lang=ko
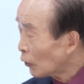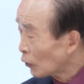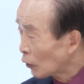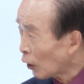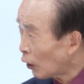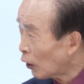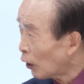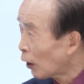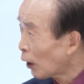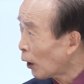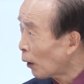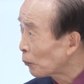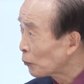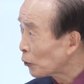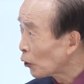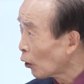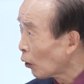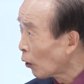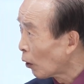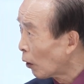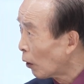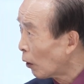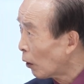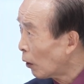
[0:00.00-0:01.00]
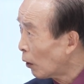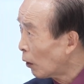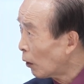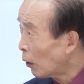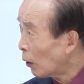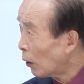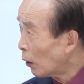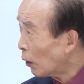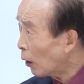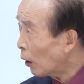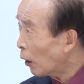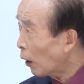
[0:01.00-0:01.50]
정은 노, 없어요. 노컷 뉴스. 어,
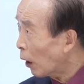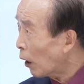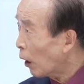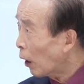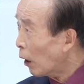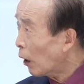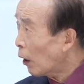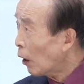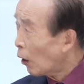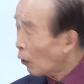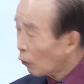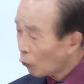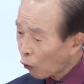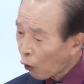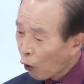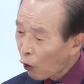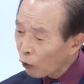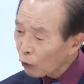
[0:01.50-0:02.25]
어. 노컷 뉴스 보도.